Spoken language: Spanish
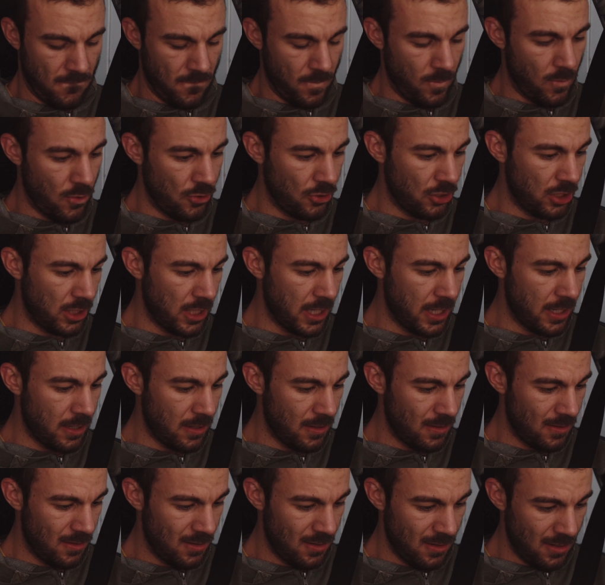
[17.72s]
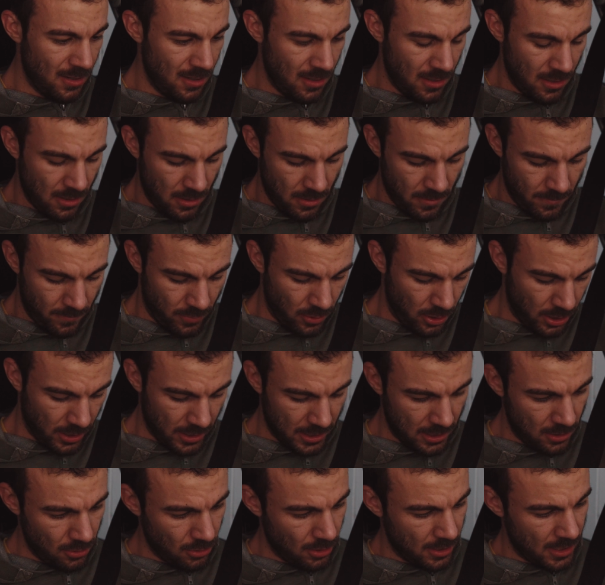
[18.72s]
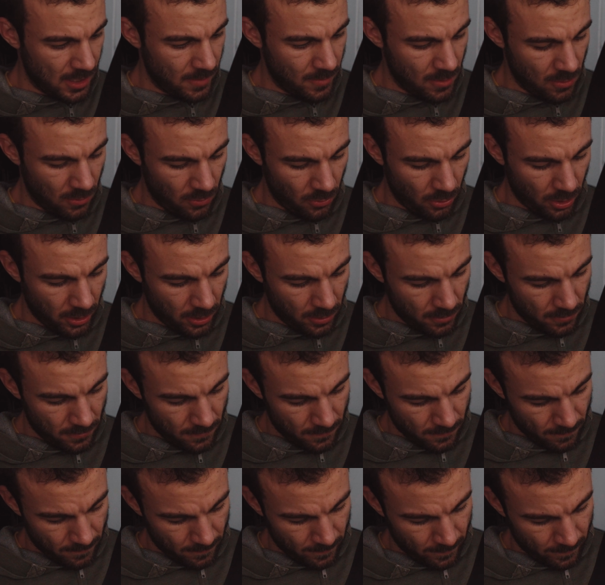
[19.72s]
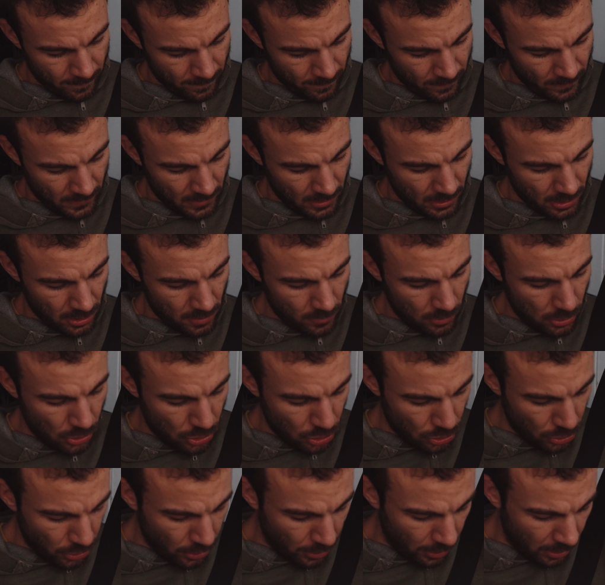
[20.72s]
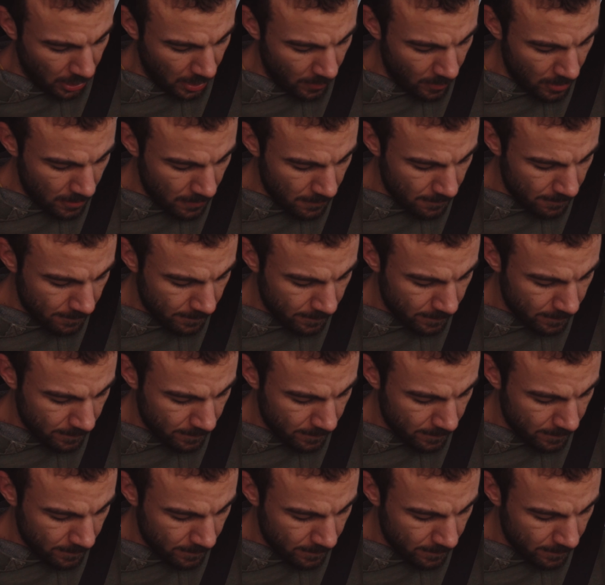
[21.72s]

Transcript: Monster porque es lo que se me ha ocurrido si no me lo echo todo encima